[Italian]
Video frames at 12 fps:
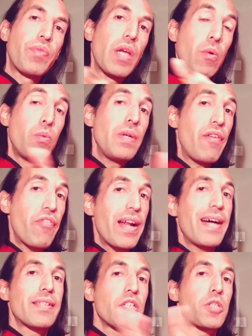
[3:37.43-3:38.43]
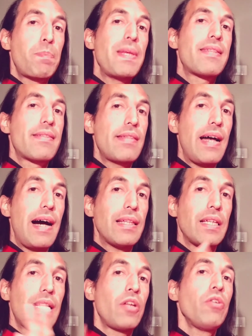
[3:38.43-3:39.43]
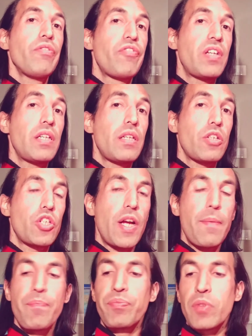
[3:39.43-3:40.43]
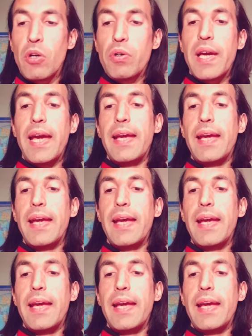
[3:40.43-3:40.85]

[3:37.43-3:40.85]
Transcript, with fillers: una frase spezzata che non finisce. Ok.